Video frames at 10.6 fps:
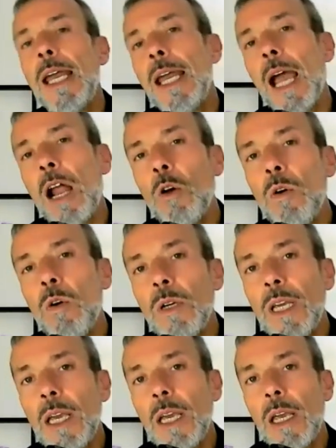Eh,
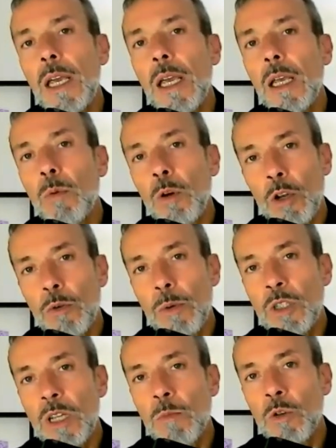algo que, que, bueno, que os
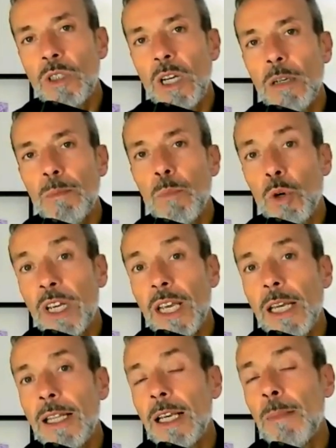vamos a demostrar por
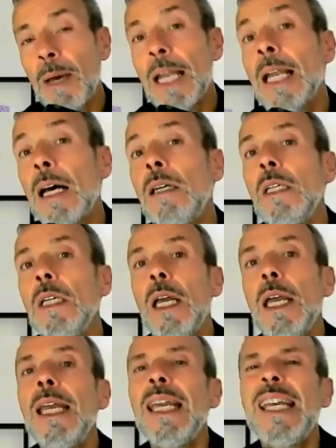qué, de qué manera
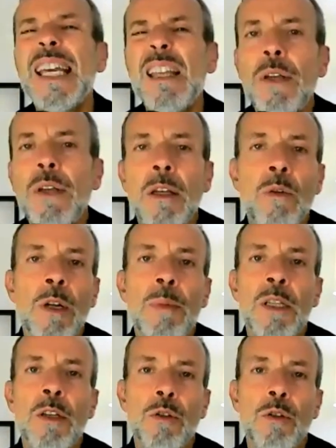y qué define a un
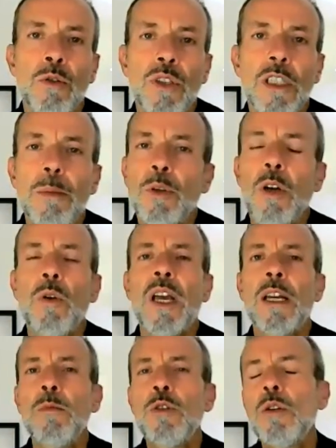emprendedor consciente, porque lo que
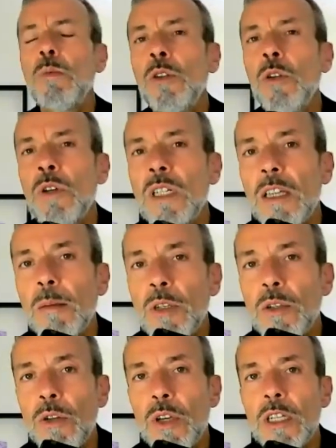queremos sobre todo en este
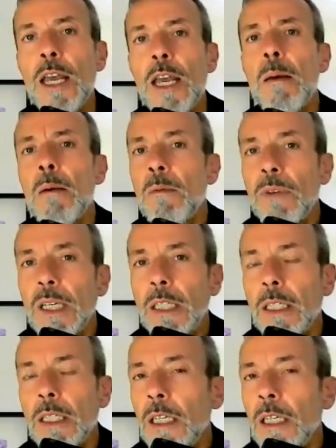episodio es,
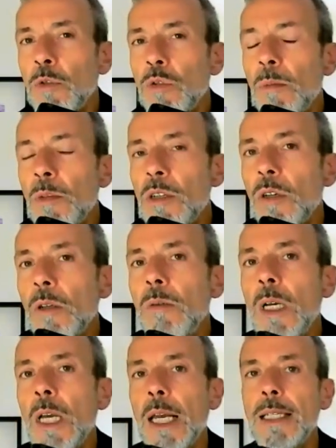fíjate, tenemos una misión
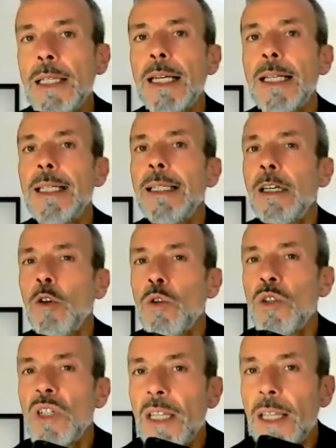es que si te
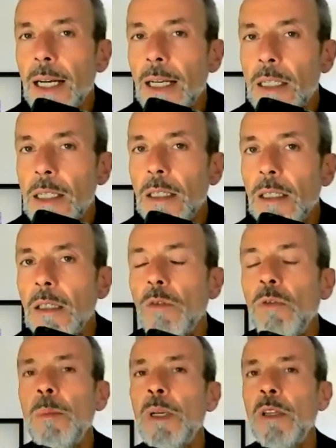consideras
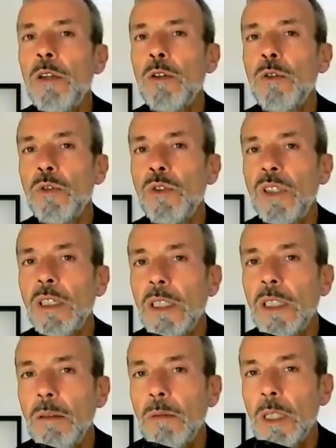un emprendedor
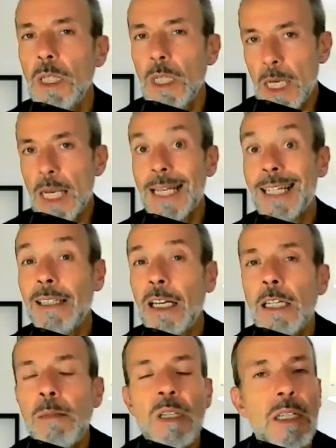consciente, es que te
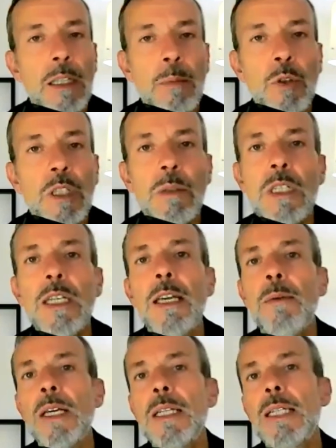animes y te motives y que
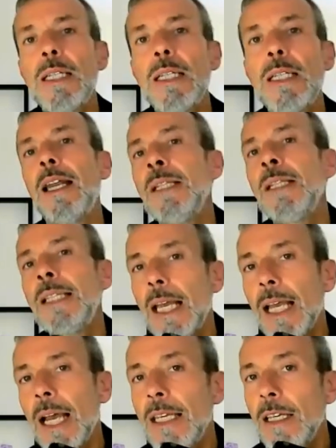veas que
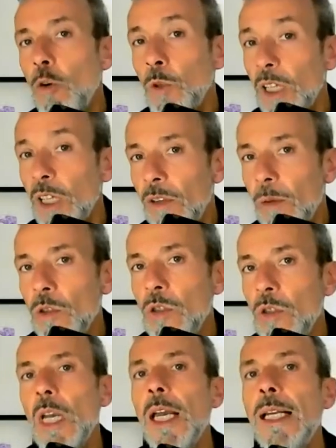realmente hay, como te
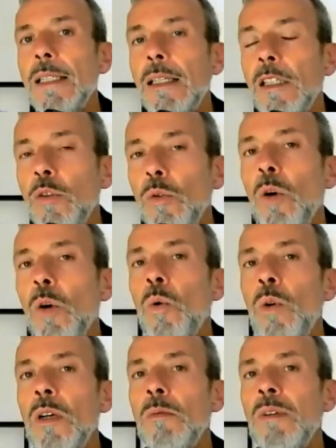decimos en este título,
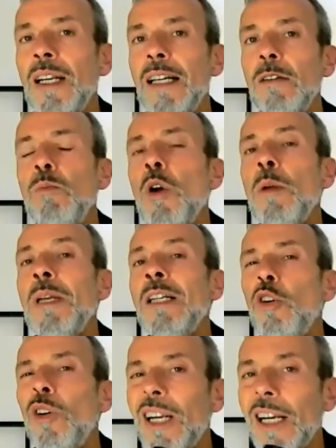un,
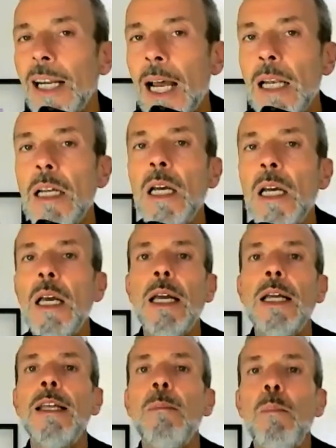movimiento real ¿eh?
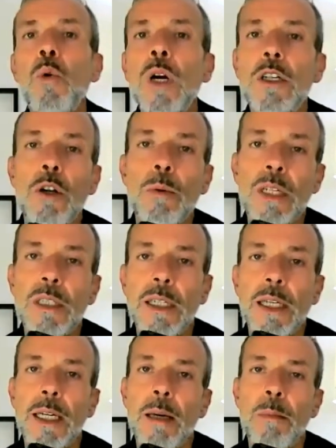de empuje sobre
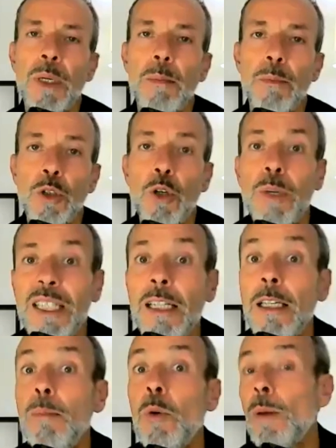este, sobre este
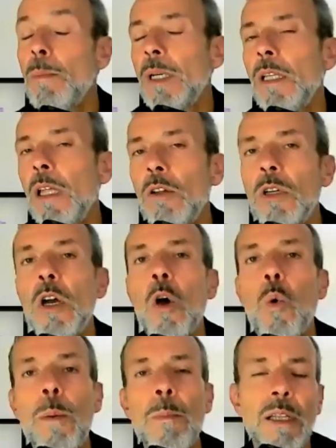tipo de emprendedor
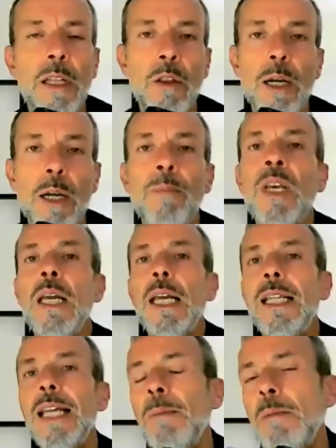o emprendedora.
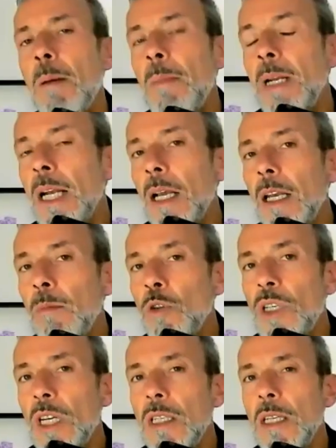Y de la misma manera queremos
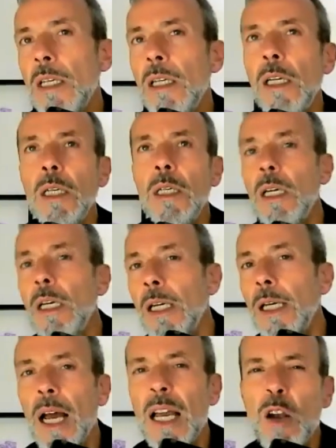que si
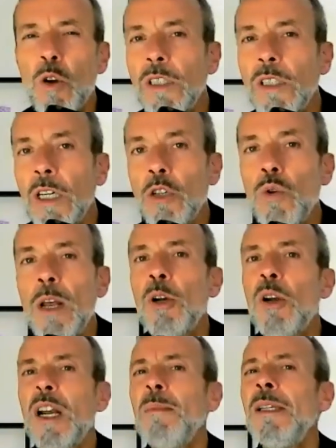eh, hay algo que te resuena,
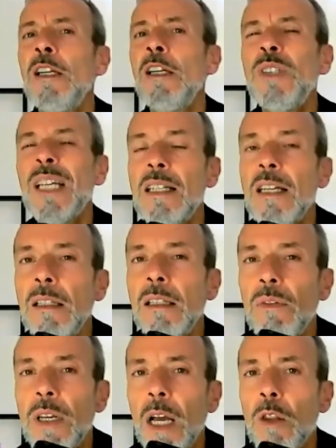pero realmente no te has
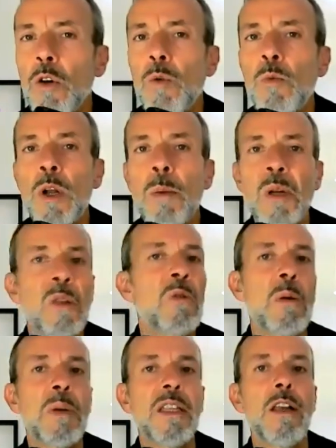identificado como un emprendedor o
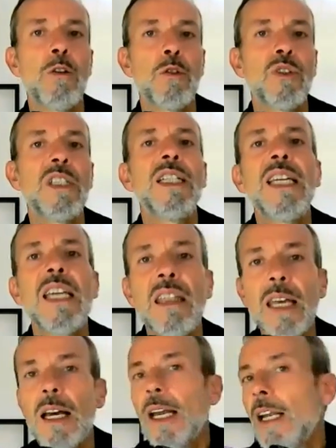una emprendedora consciente,
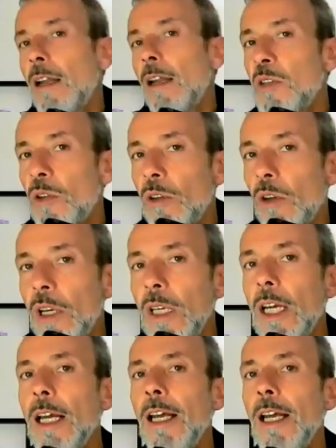quizá en el episodio de hoy